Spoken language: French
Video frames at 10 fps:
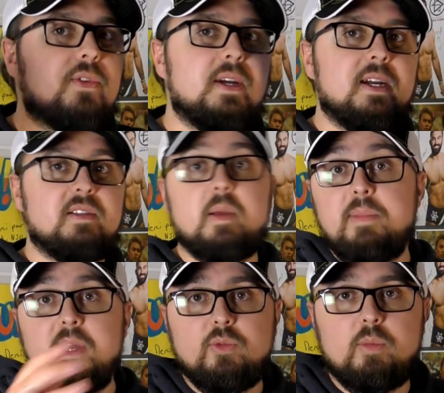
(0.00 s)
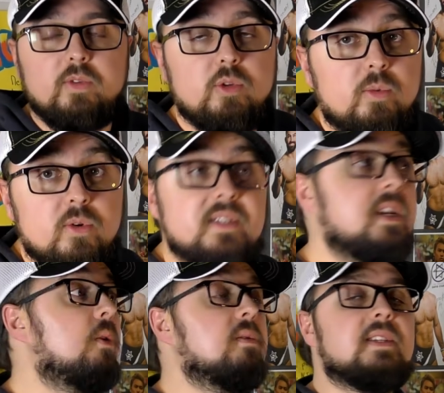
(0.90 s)
hein, ils aiment bien WWE
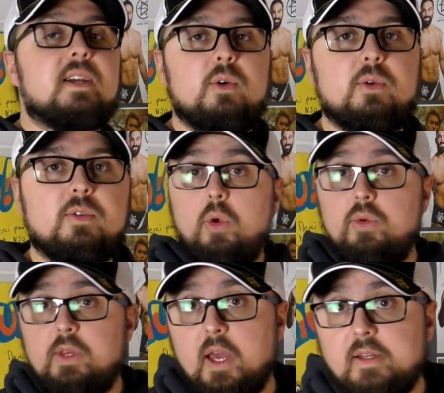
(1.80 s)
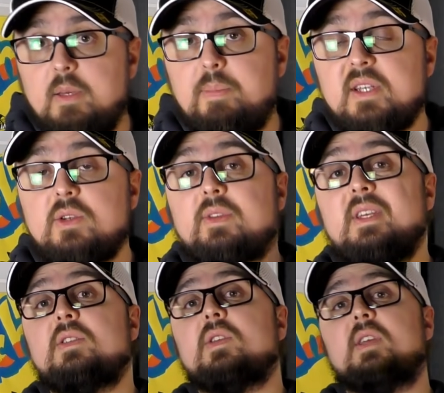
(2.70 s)
50-50. Une carte qui présente
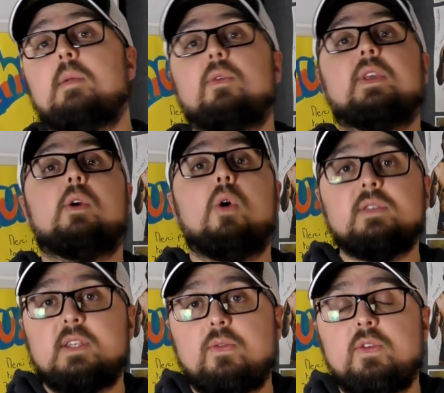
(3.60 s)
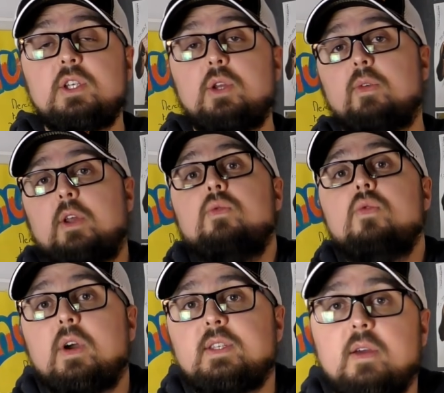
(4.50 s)
essentiellement des grosses affiches qui devraient
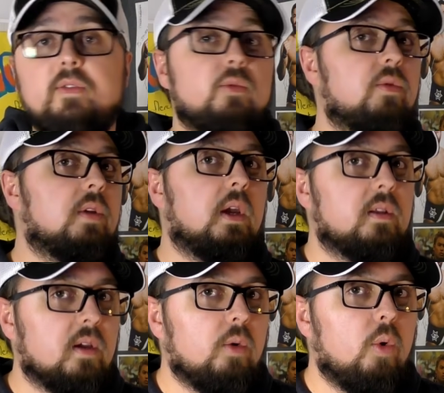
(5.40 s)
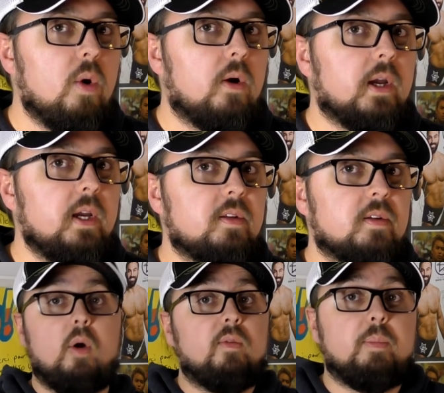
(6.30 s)
nous réserver du très très gros work rate.
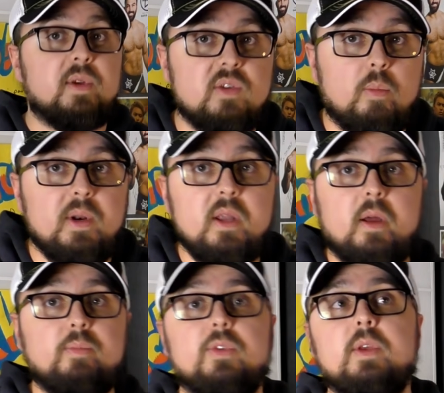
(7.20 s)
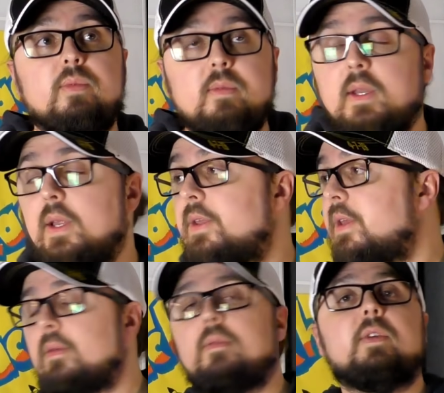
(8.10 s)
on va pas s'en plaindre hein, pour débuter
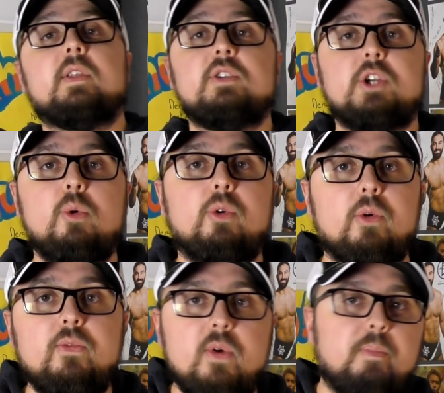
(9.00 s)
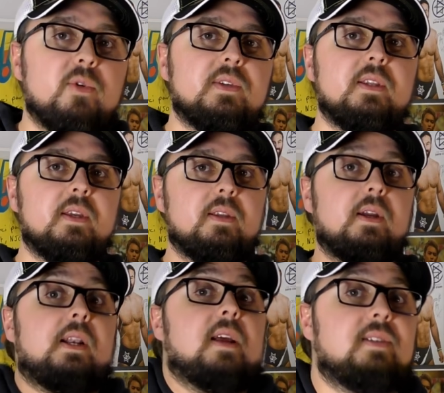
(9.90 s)
l'année, on va déjà encore une fois poser des,
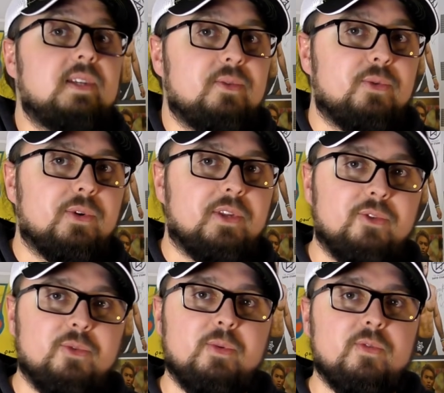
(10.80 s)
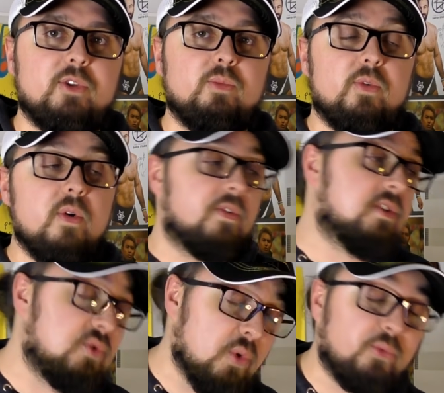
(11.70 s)
classiques du côté de WWE, enfin
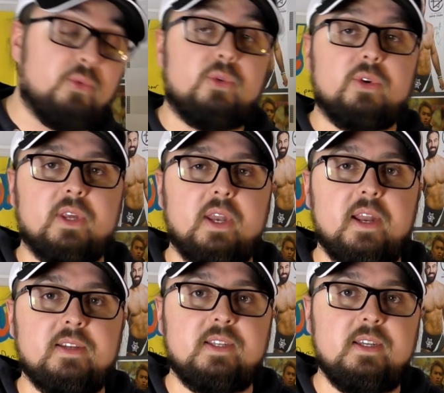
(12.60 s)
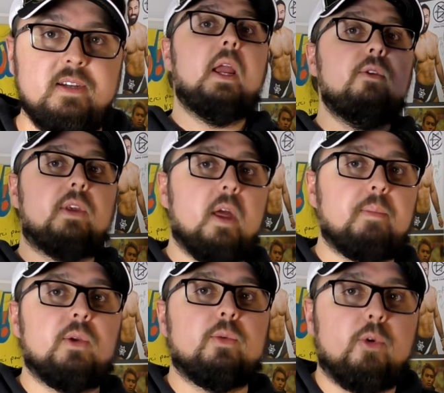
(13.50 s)
surtout du côté d'NXT, et une carte
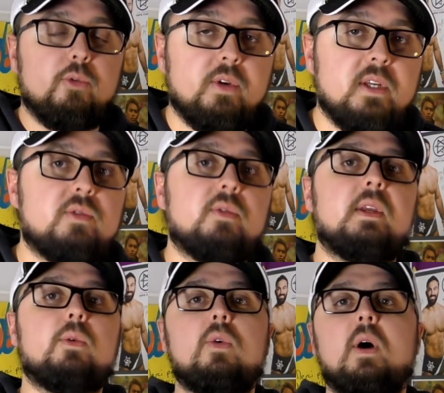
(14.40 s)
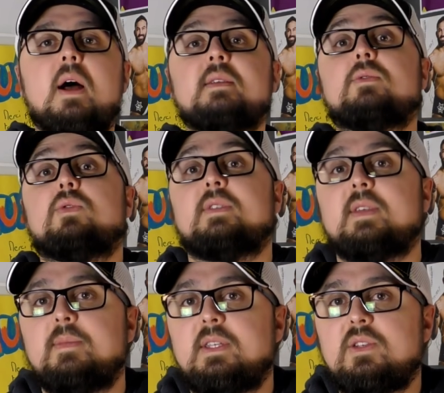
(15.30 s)
bien entendu qui se déroulera ce
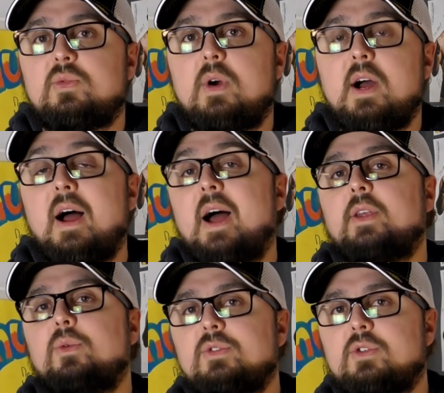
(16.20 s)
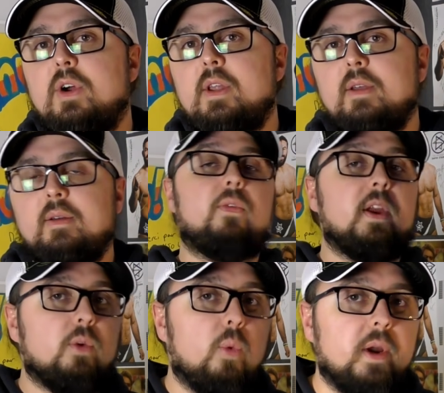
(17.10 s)
samedi soir à Houston,
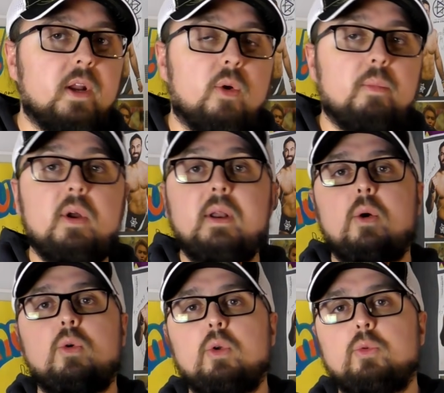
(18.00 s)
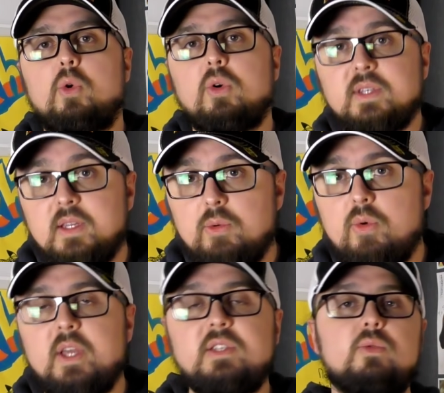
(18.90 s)
veille Royal Rumble et là encore de grosses
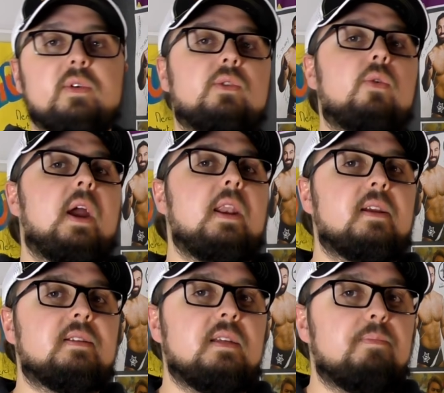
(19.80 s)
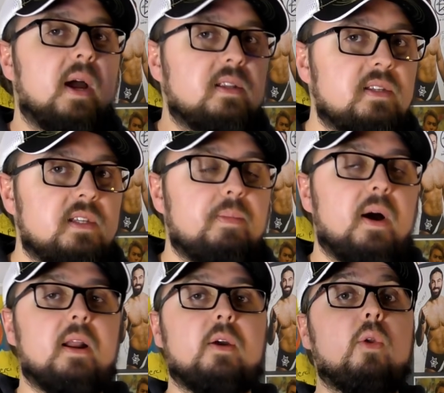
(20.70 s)
interrogations. Est-ce que NXT
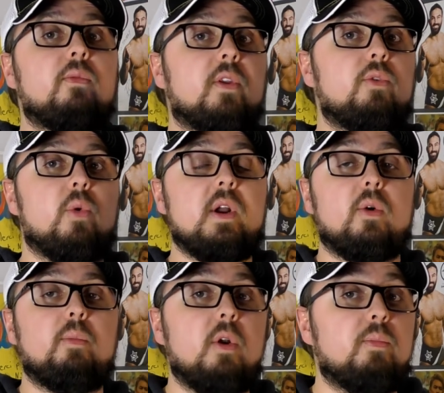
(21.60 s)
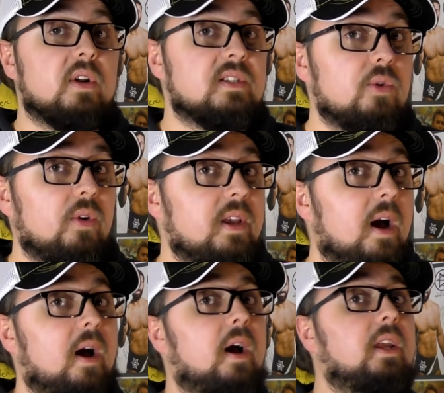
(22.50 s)
participera à la grande fête du Royal Rumble Pour l'instant, il n'y
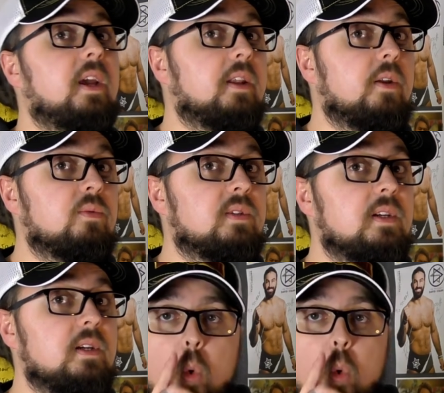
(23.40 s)
a rien d'annoncé.